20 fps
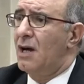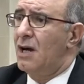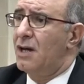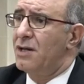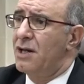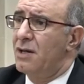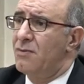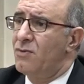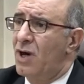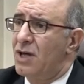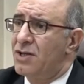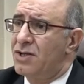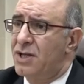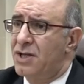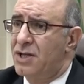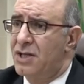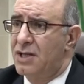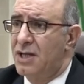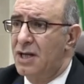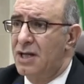أن
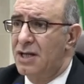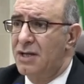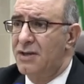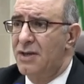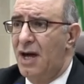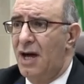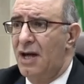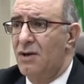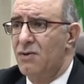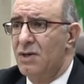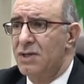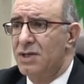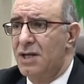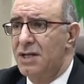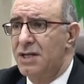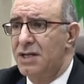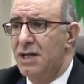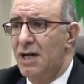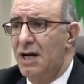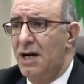مؤسسة الإذاعة
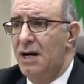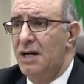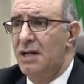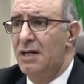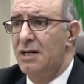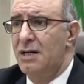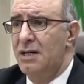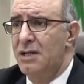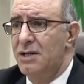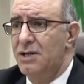الوطنية